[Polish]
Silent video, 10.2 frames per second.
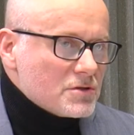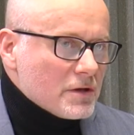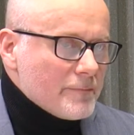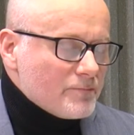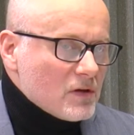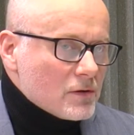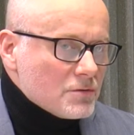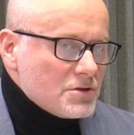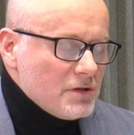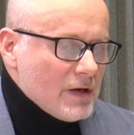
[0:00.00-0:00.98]
że
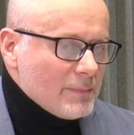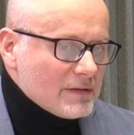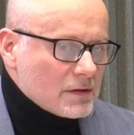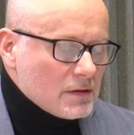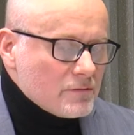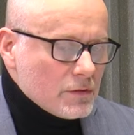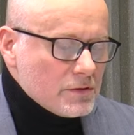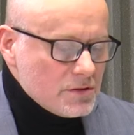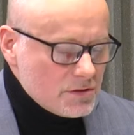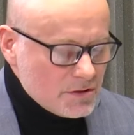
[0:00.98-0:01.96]
rodzina, matka
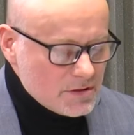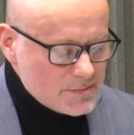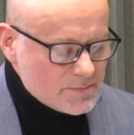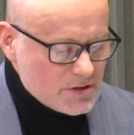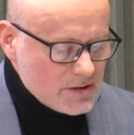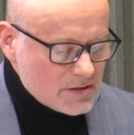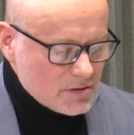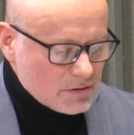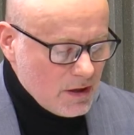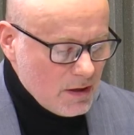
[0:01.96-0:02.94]
dwoje dzieci jest
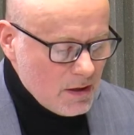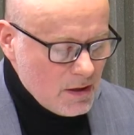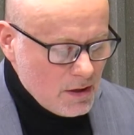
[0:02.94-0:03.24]
przerażona,